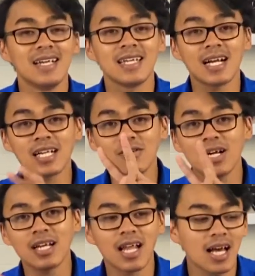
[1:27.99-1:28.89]
Yang kedua
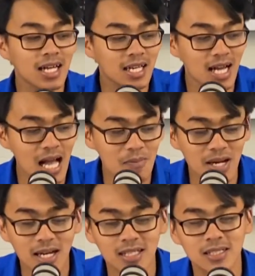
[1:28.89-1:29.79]
adalah
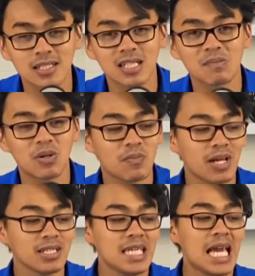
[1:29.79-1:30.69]
keamanan sistem
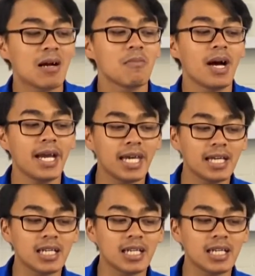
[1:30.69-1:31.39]
operasi yang baik